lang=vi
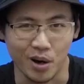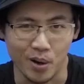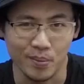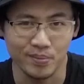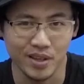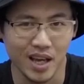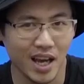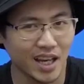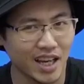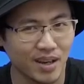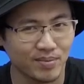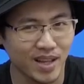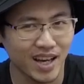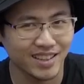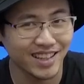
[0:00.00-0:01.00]
Đó, anh
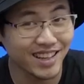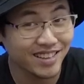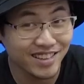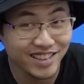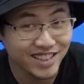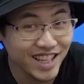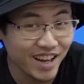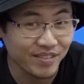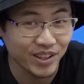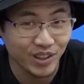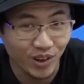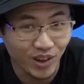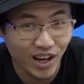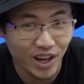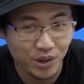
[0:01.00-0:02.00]
em ta test đơn giản vậy
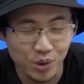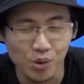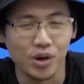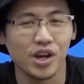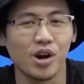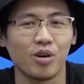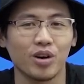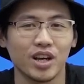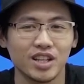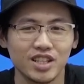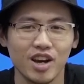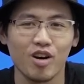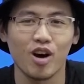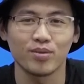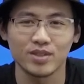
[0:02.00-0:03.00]
thôi là đủ hiểu
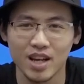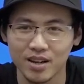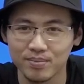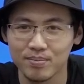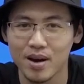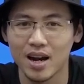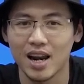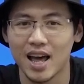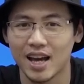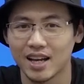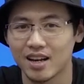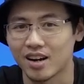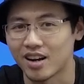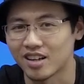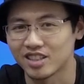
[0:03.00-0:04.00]
Intel Optane mang lại
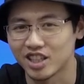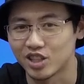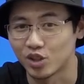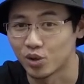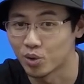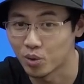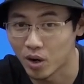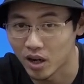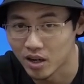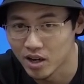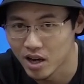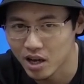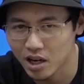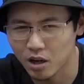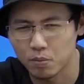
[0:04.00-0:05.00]
khả năng gì rồi đúng không ạ?
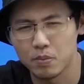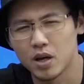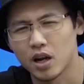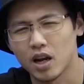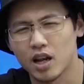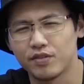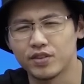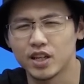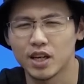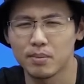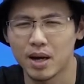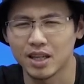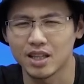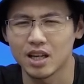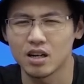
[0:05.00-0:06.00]
Đặc biệt là với cái
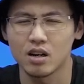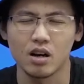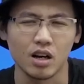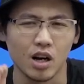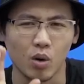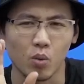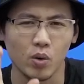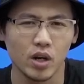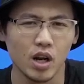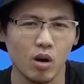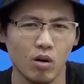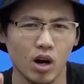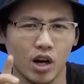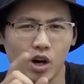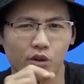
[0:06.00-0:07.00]
bài test khởi động
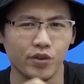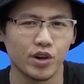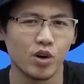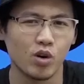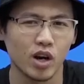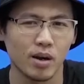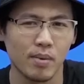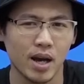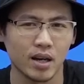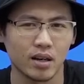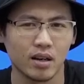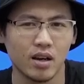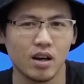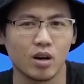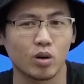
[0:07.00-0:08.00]
Windows ở đầu video các bạn
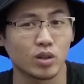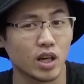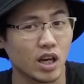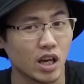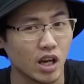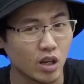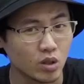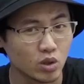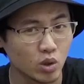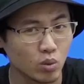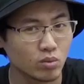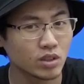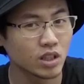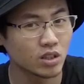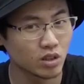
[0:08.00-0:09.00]
có thể hình
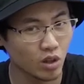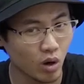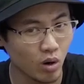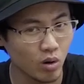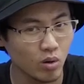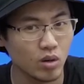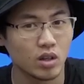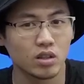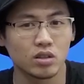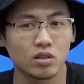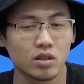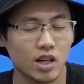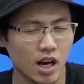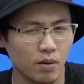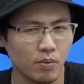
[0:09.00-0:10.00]
dung rất rõ
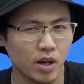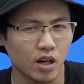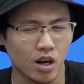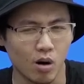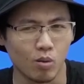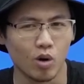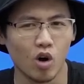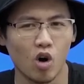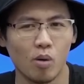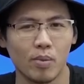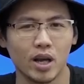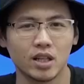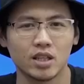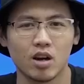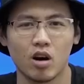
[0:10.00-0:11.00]
sự khác biệt khổng lồ
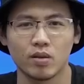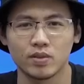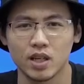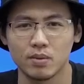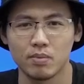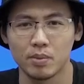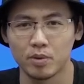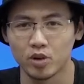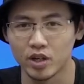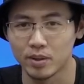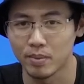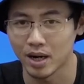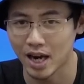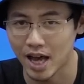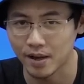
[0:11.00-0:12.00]
mà Intel Optane
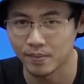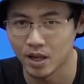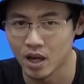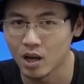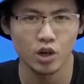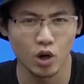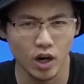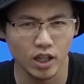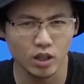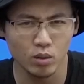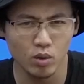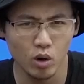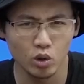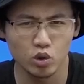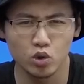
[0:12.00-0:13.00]
Memory mang lại. Đó là
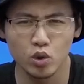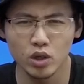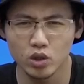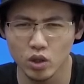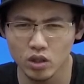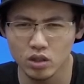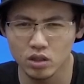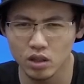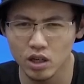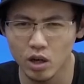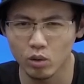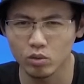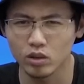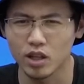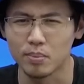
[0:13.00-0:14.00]
tốc độ truy xuất dữ
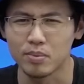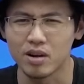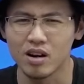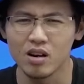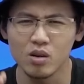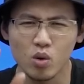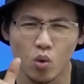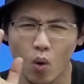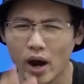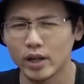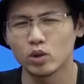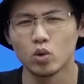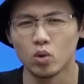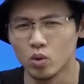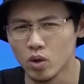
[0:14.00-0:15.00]
liệu tầm cỡ
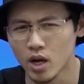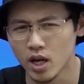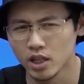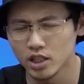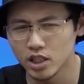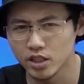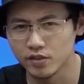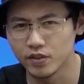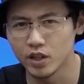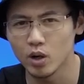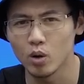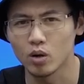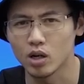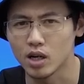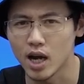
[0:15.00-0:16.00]
quái thú chỉ với
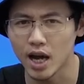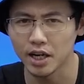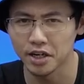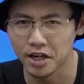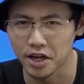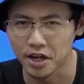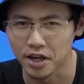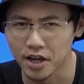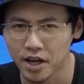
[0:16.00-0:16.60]
ổ cứng HDD.